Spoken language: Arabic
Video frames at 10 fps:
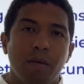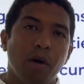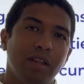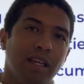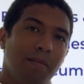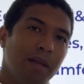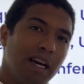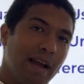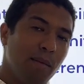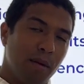في بارت
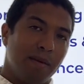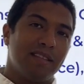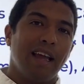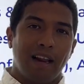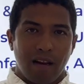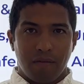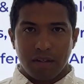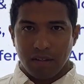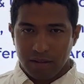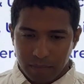كبير قوي من مسائل
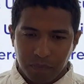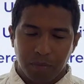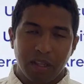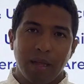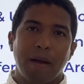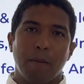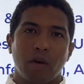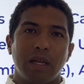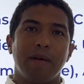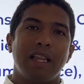الفيزيكس بتبقى
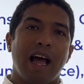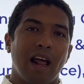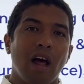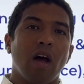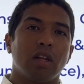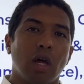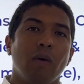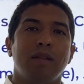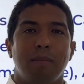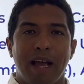معتمده على
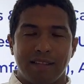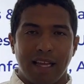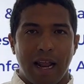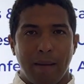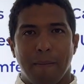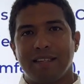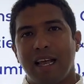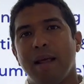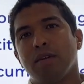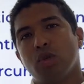خطوات ماس يعني
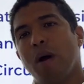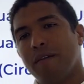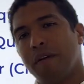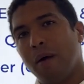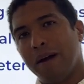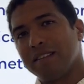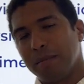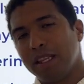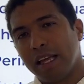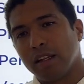المساله مش واقفه او
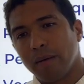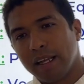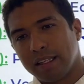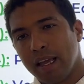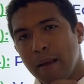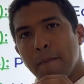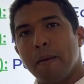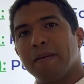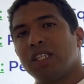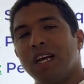ازمتها دلوقتي
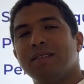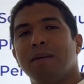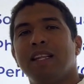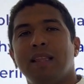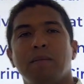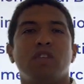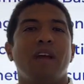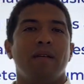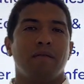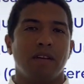ما بقتش ازمه ان انت مش
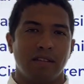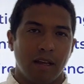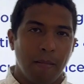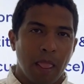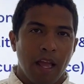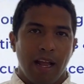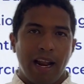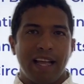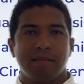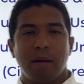فاهم فيزياء
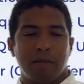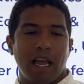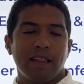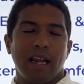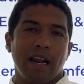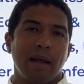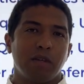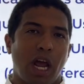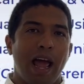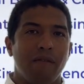الازمه بتاعتها ان انا
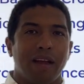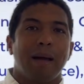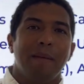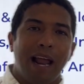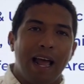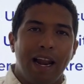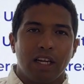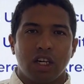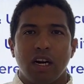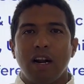مش عارف اكمل حل
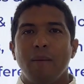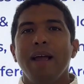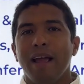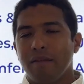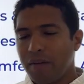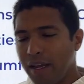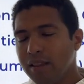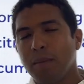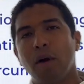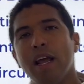عشان انا واقع في
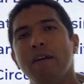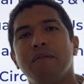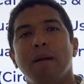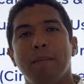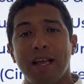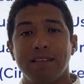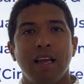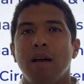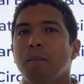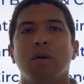حته معينه في الماس
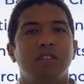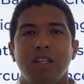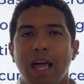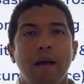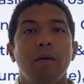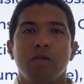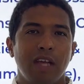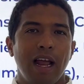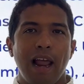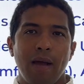بسيطه قوي
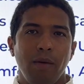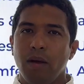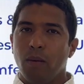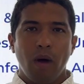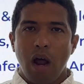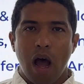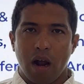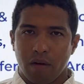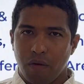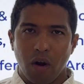وسهله قوي وانا
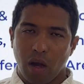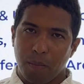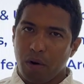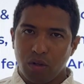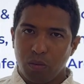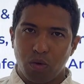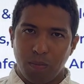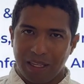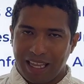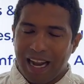هعرفها لك برضو
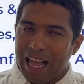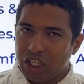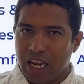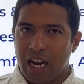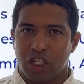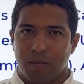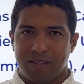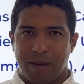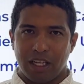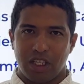بدون ما تقلقش يعني عشان
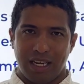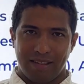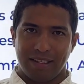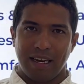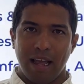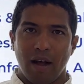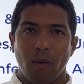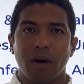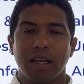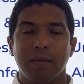بس محدش يحس ان هي
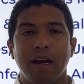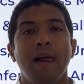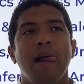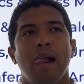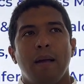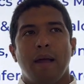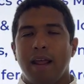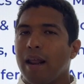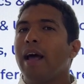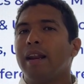حوار كبير
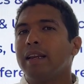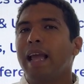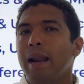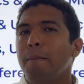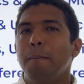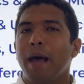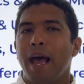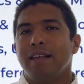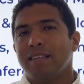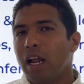احنا هنتكلم
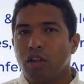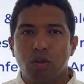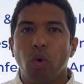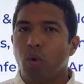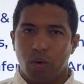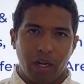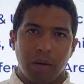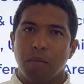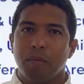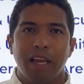باسهل الطرق
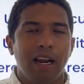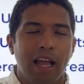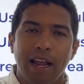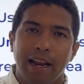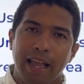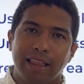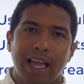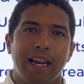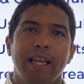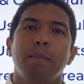الممكنه اللي هي
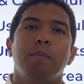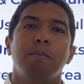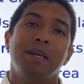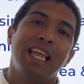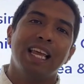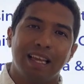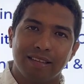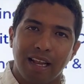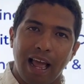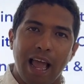تخليك
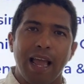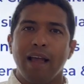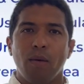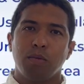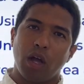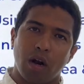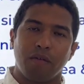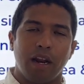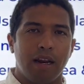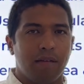بتنجز الحاجه وبتعرفها